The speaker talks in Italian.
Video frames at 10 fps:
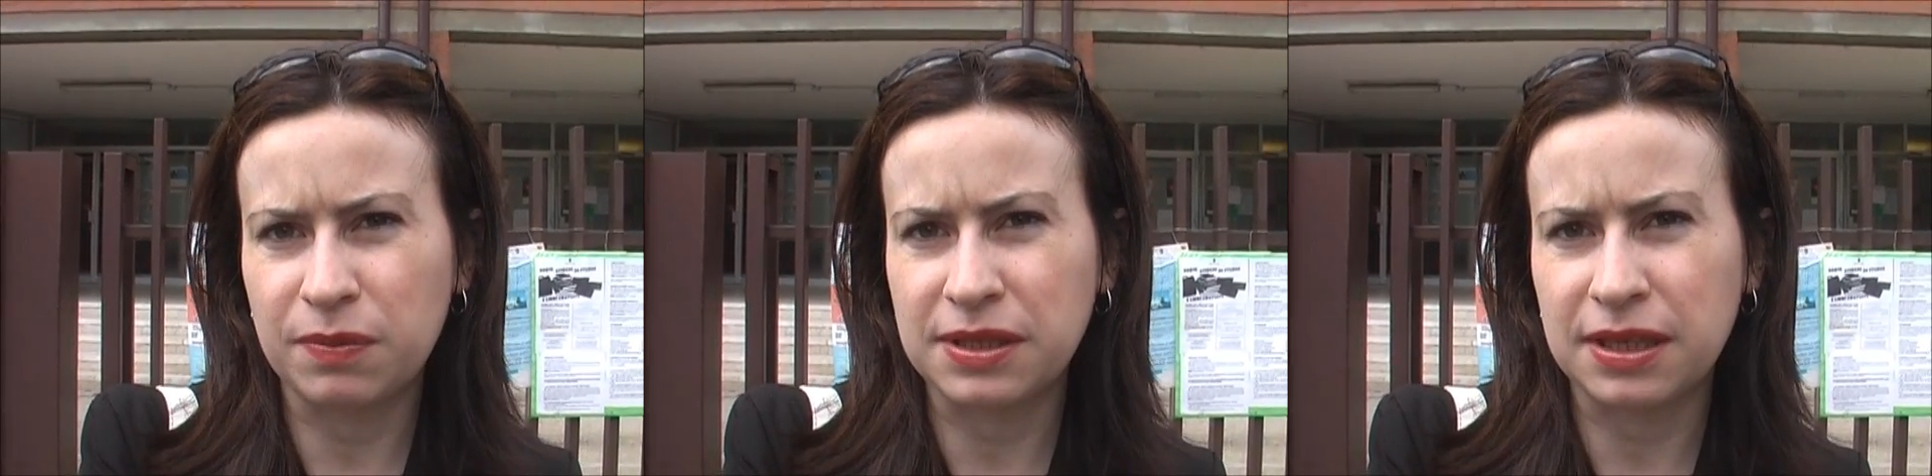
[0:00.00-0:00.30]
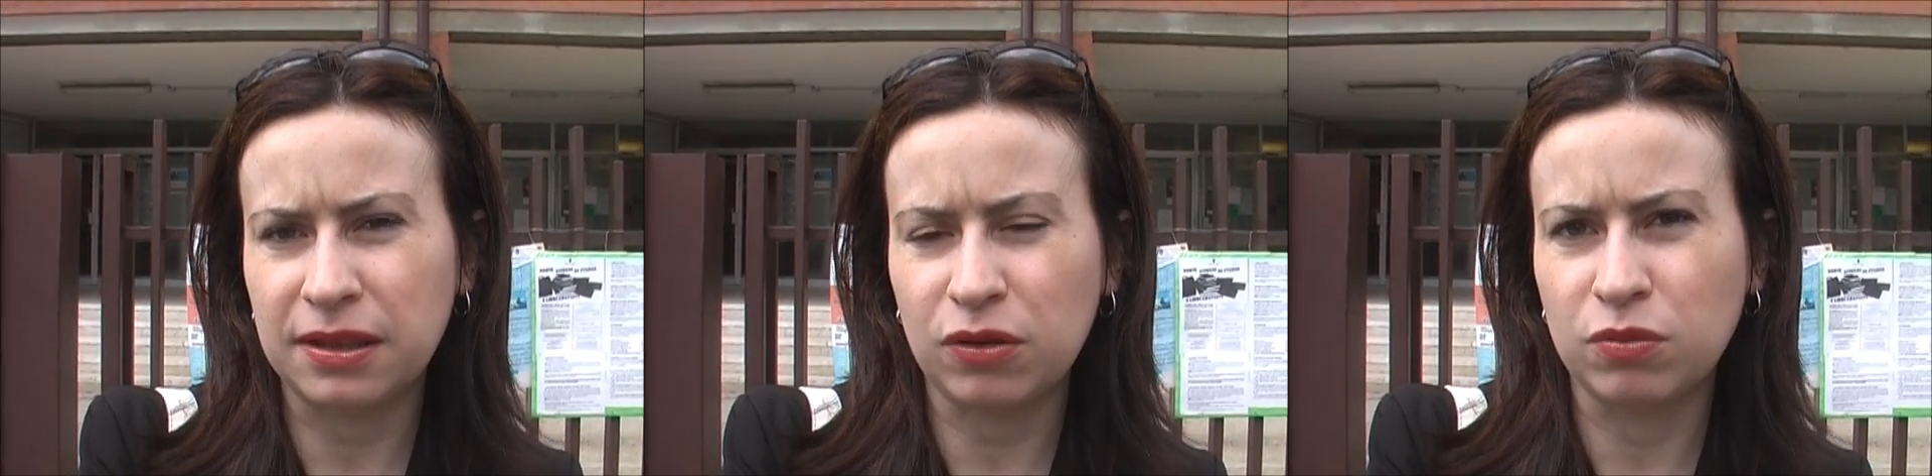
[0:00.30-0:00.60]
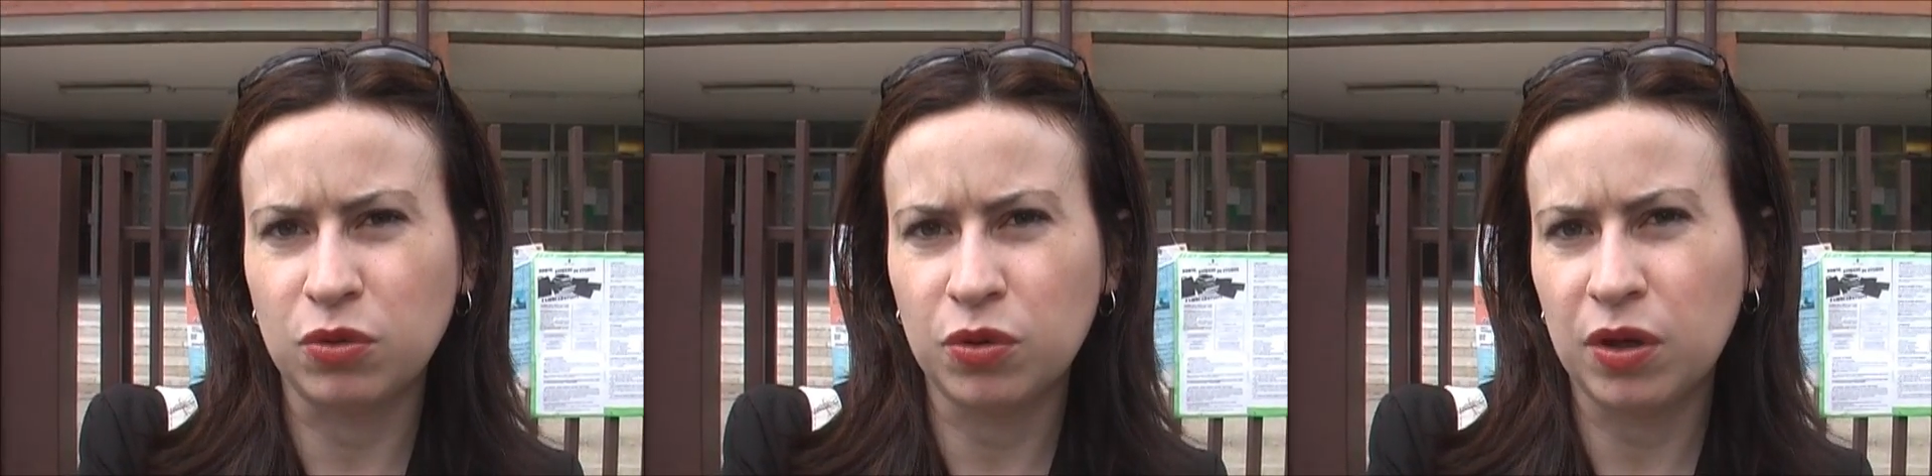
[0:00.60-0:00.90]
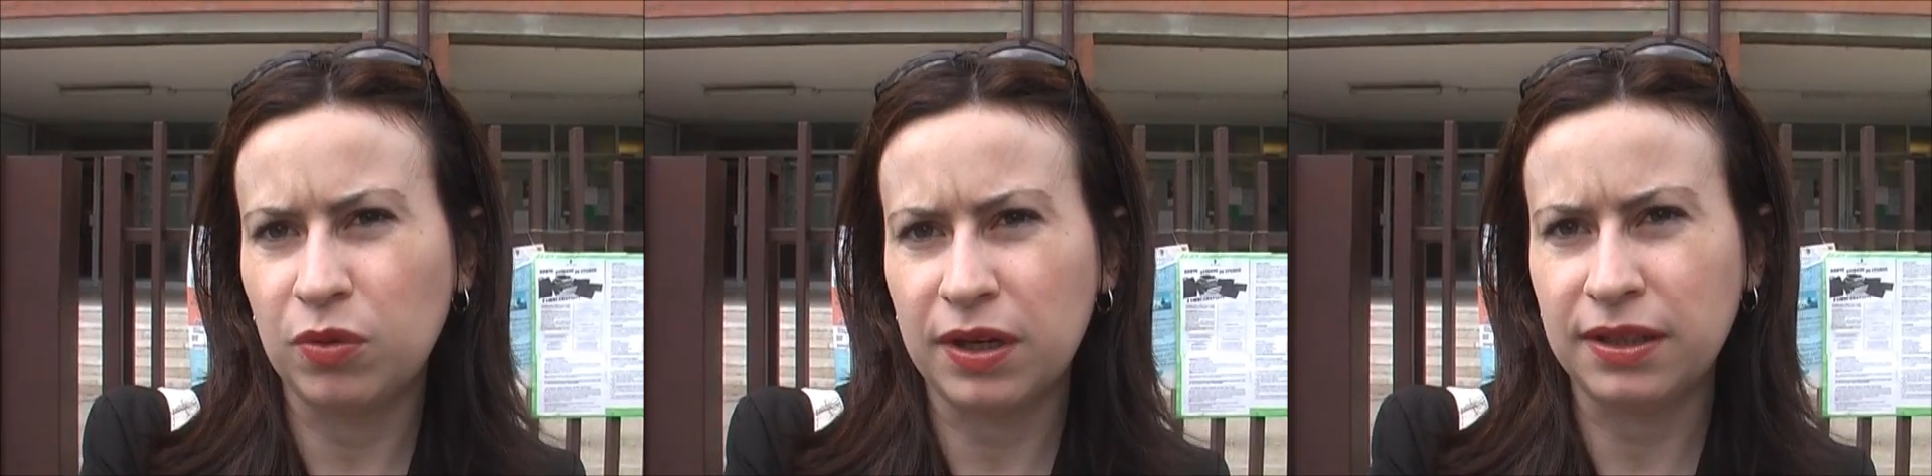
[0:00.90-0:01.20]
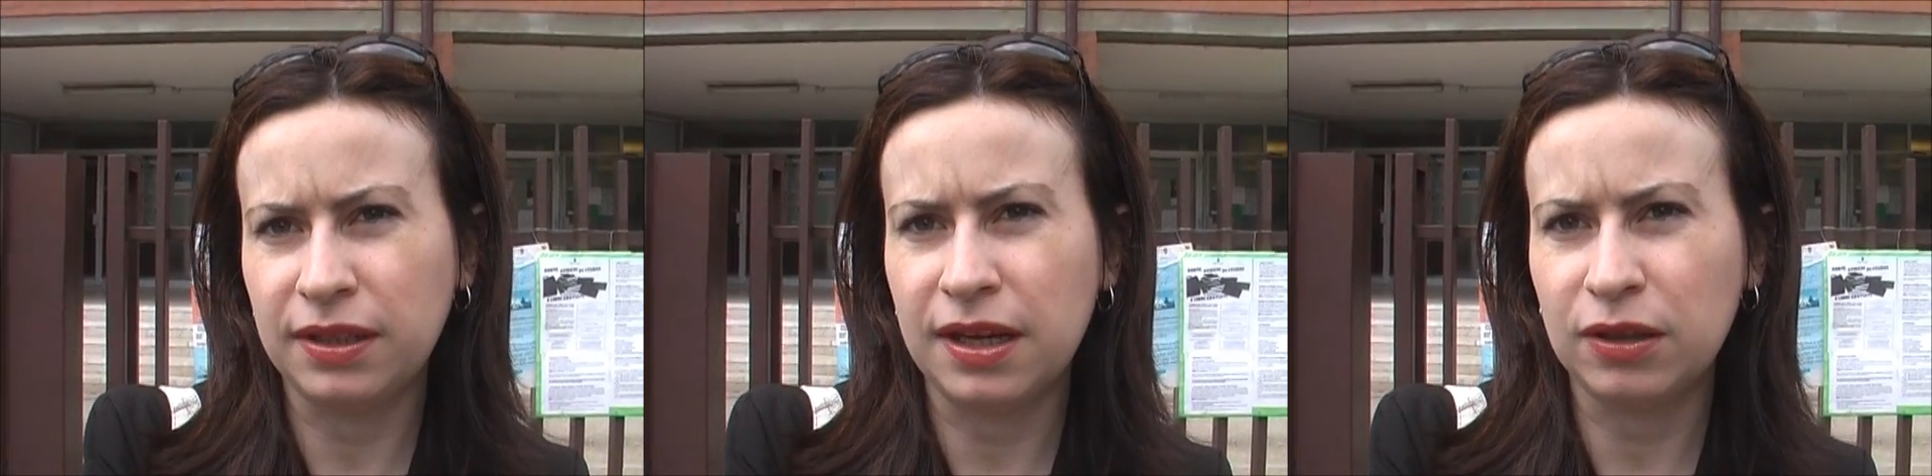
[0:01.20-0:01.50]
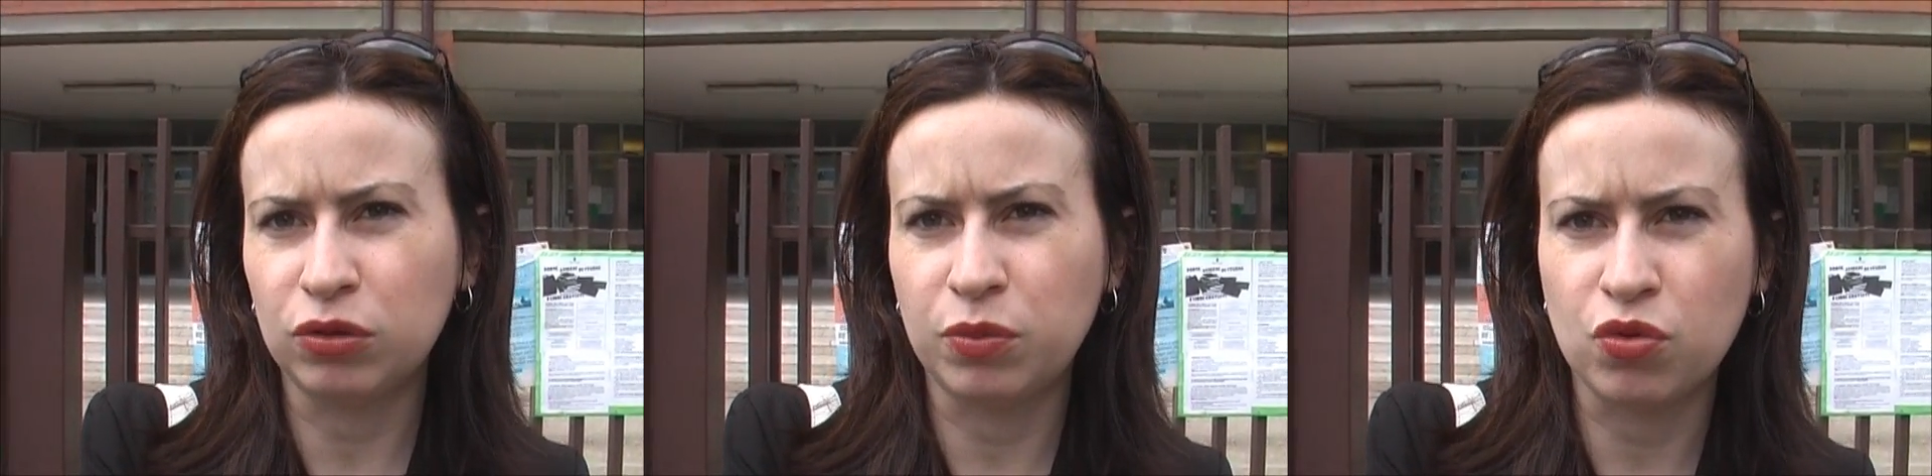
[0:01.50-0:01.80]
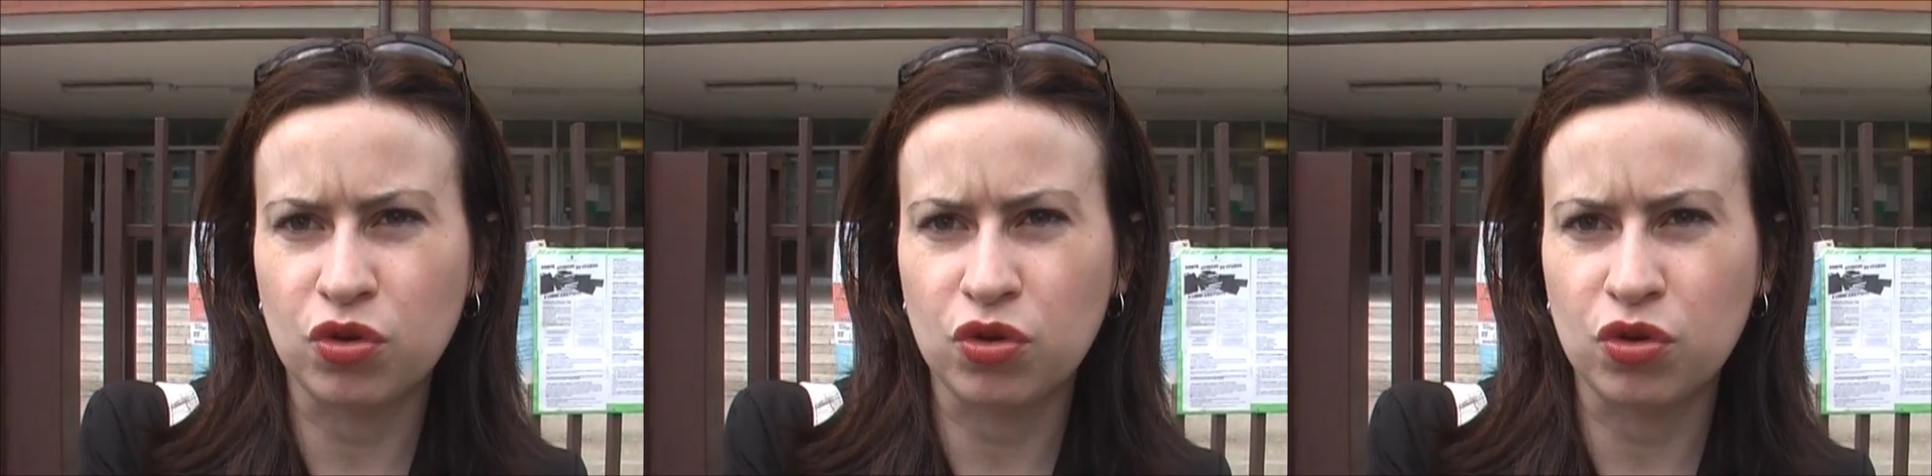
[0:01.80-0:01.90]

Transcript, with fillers: presenta comunque un candidato più